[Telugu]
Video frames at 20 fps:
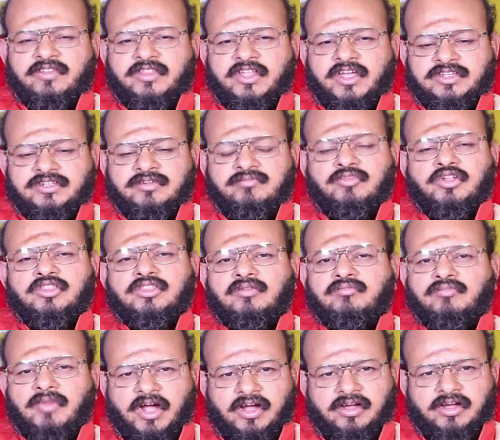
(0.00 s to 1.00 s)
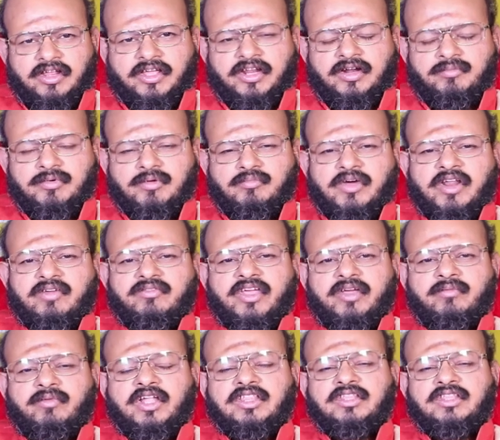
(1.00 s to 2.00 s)
దేశం మొత్తం బాగలేనప్పుడు మనం
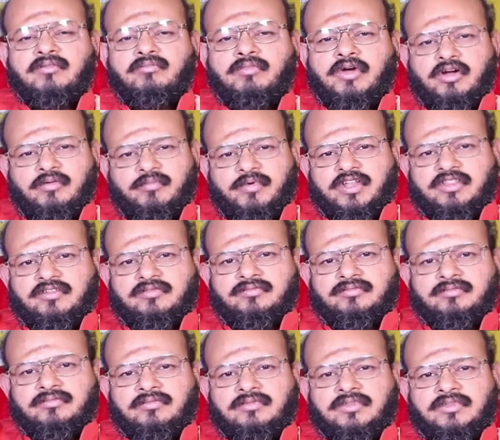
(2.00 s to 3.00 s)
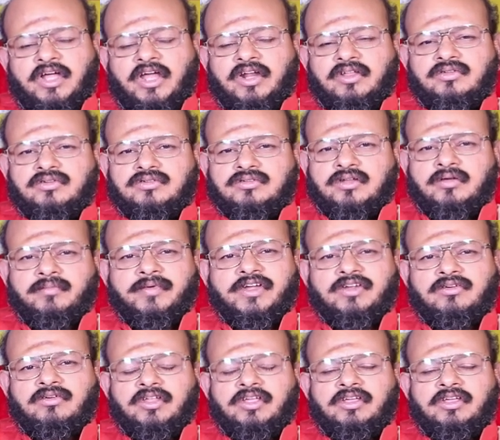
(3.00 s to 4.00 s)
ఏమాత్రం బాగుపడతాం దాన్ని దృష్టిలో
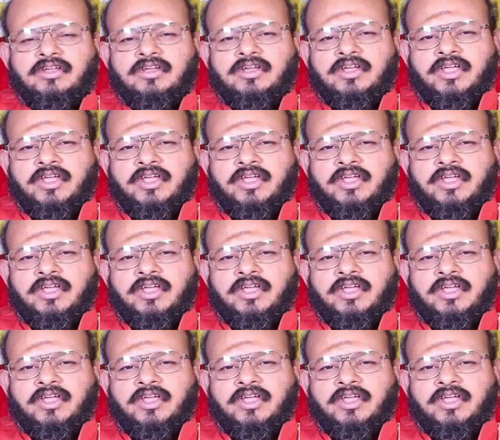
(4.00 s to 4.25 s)
పెట్టుకొని